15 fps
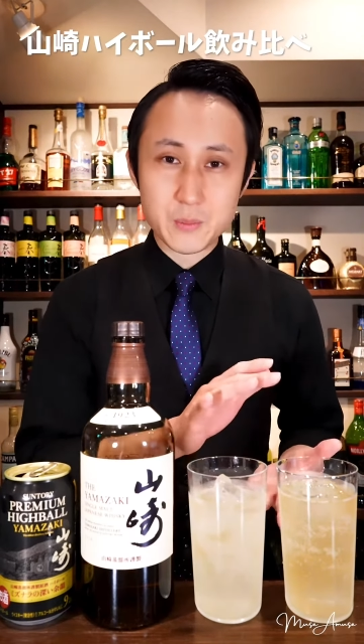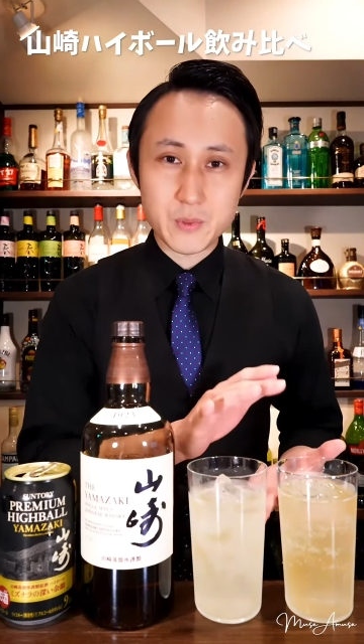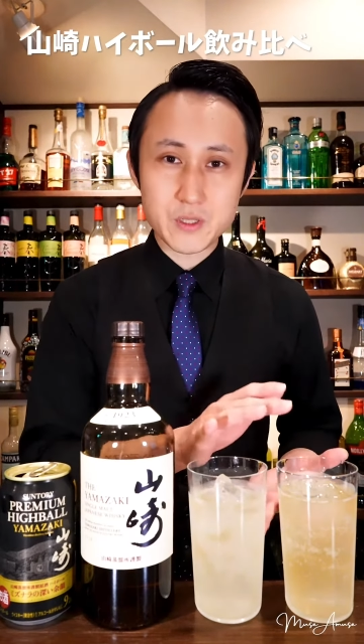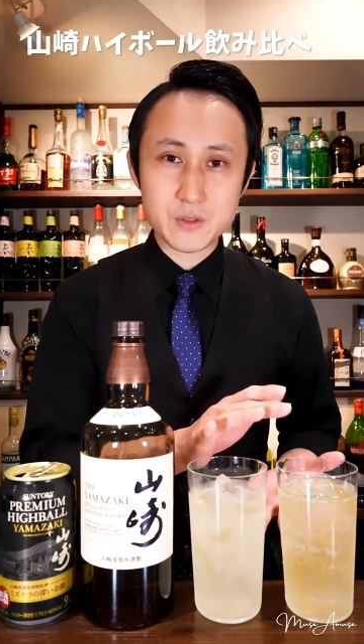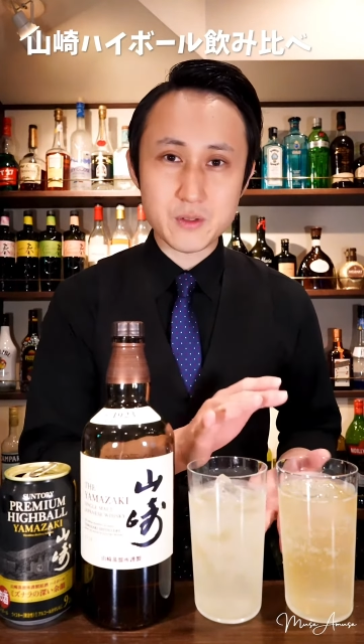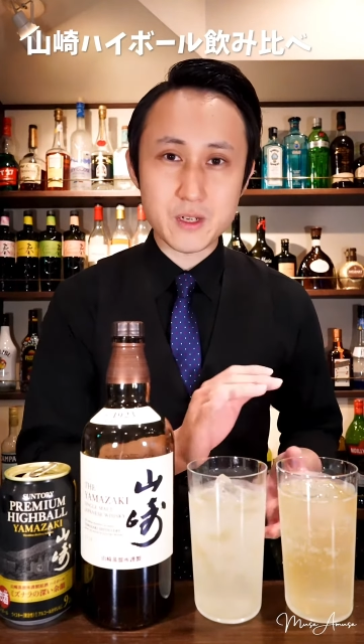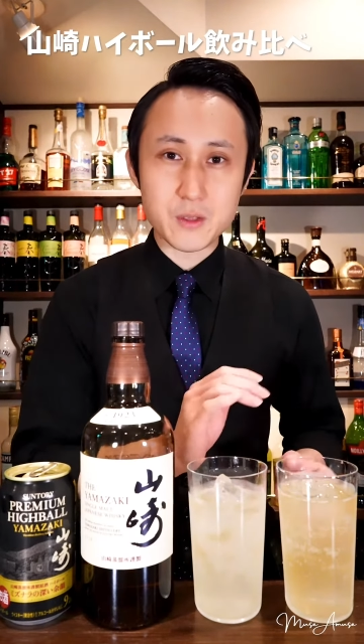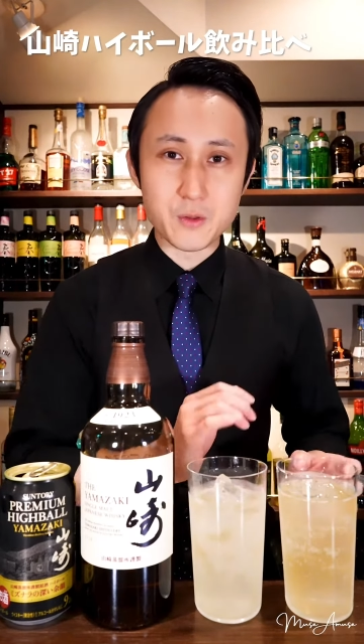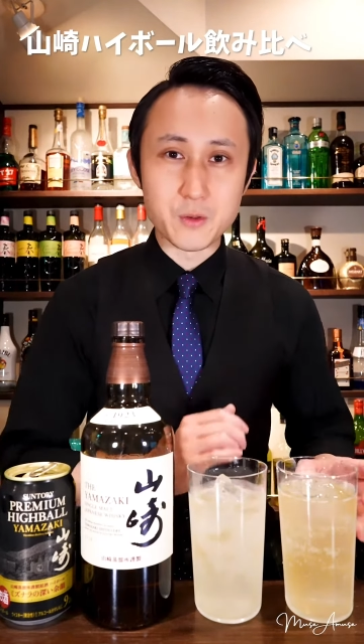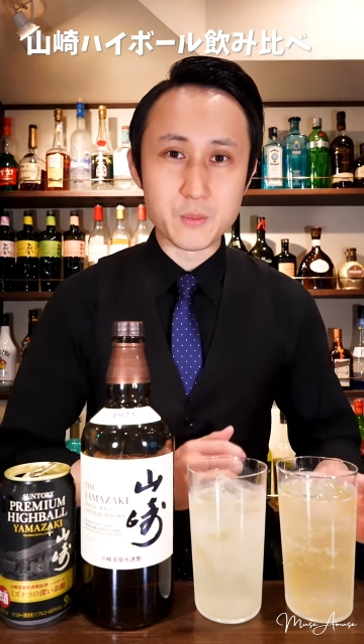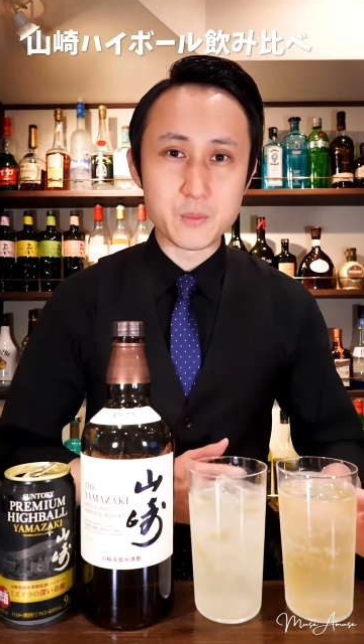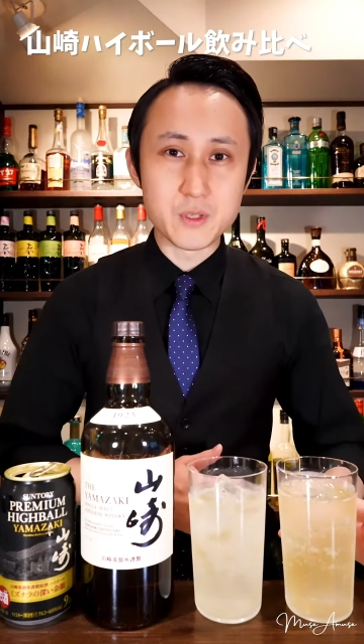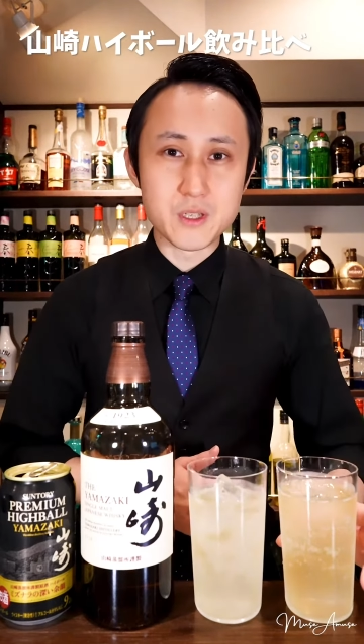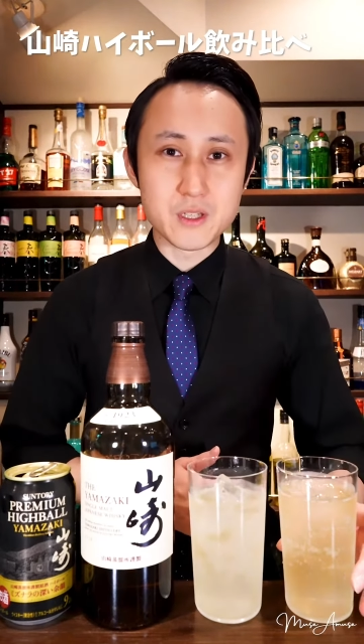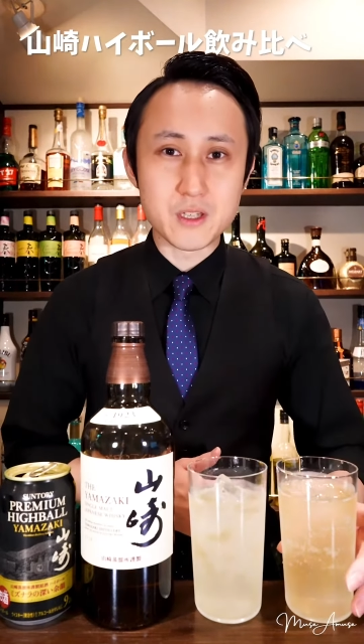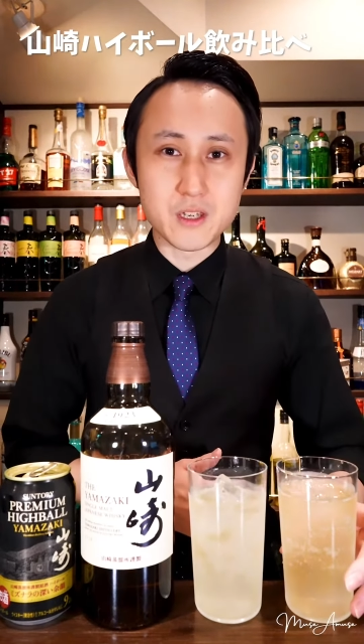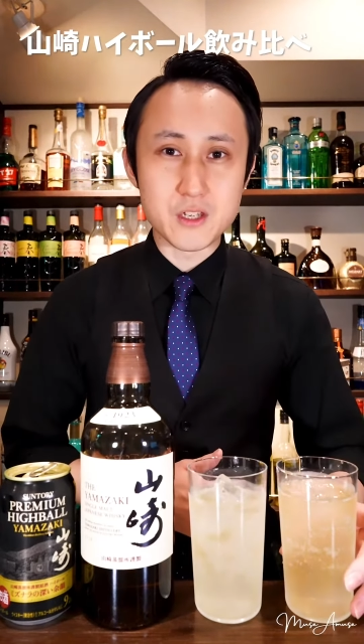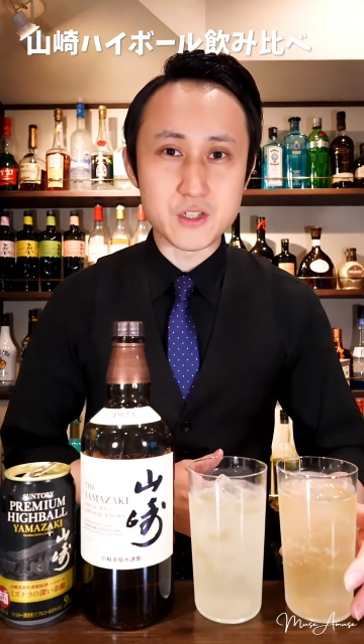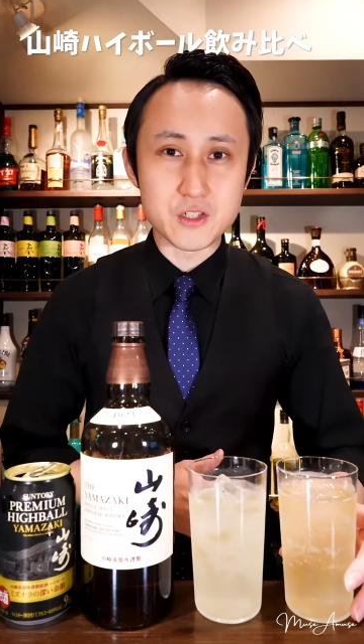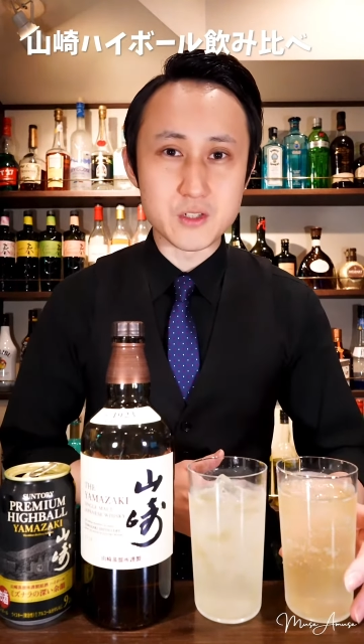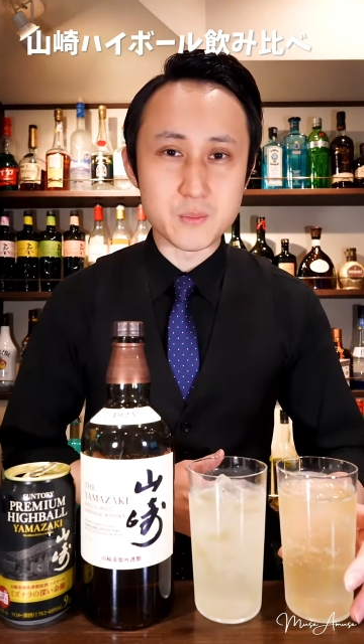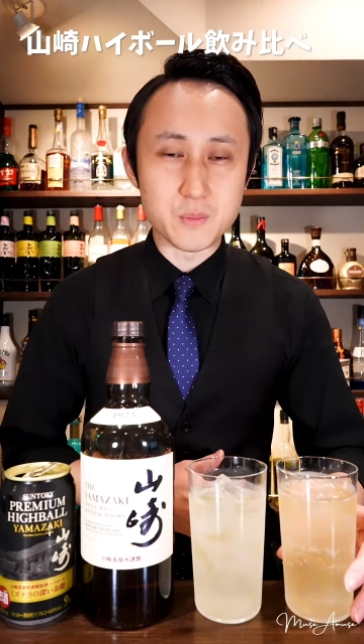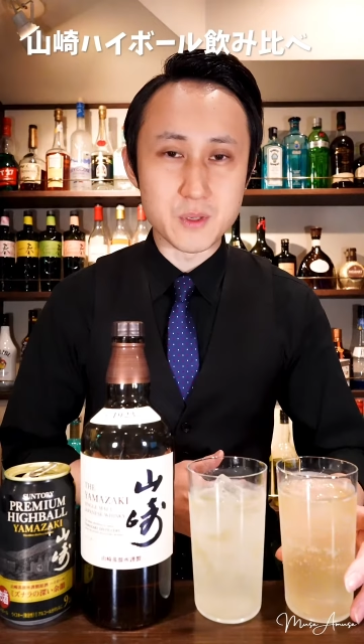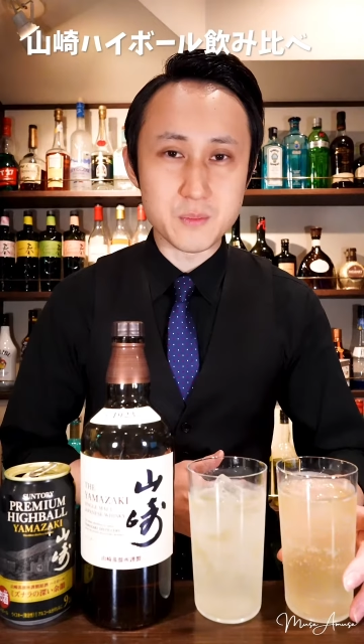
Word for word: まずはノンヴィンテージ